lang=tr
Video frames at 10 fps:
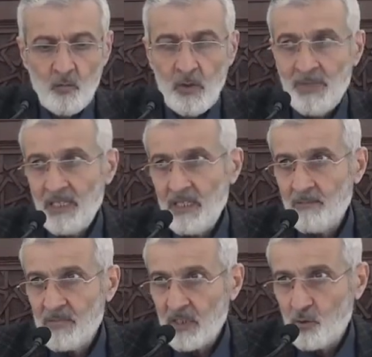Ve men
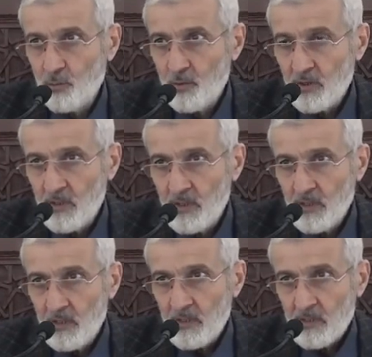lem yetüb
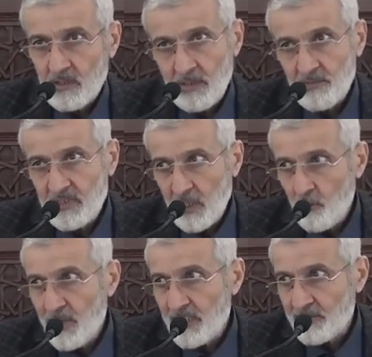kim
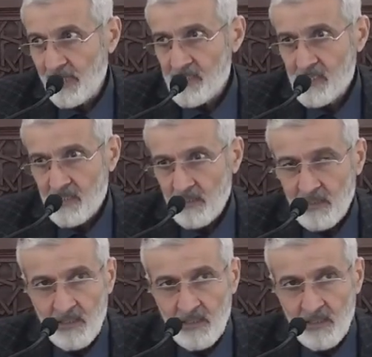tevbe etmez,